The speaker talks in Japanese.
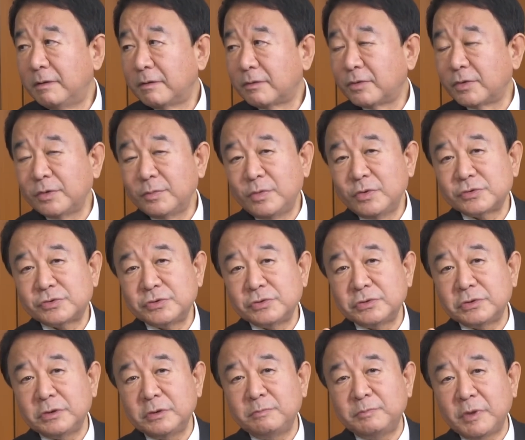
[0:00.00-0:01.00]
これも
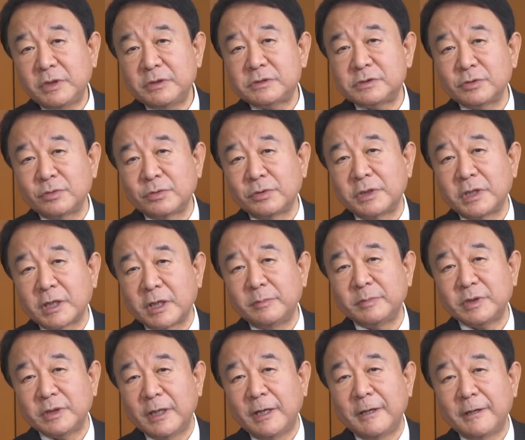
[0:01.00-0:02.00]
習近平思想の中
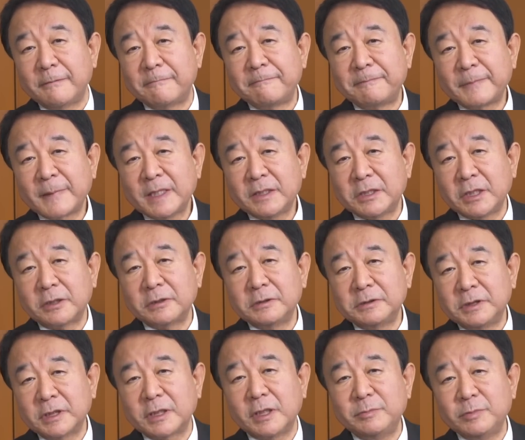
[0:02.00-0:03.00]
身がだ
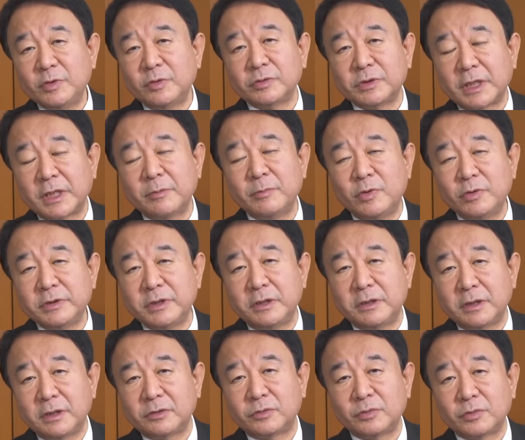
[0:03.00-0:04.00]
中身を誰も言
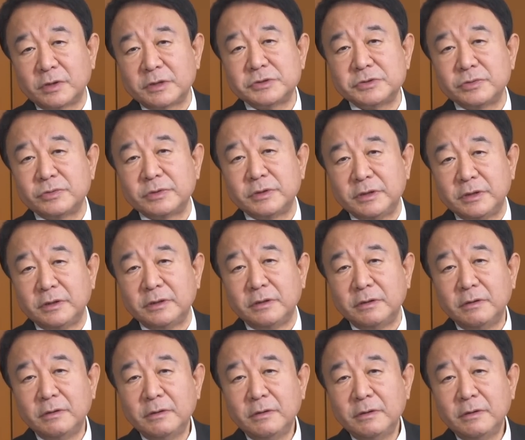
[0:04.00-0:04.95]
えないと同じように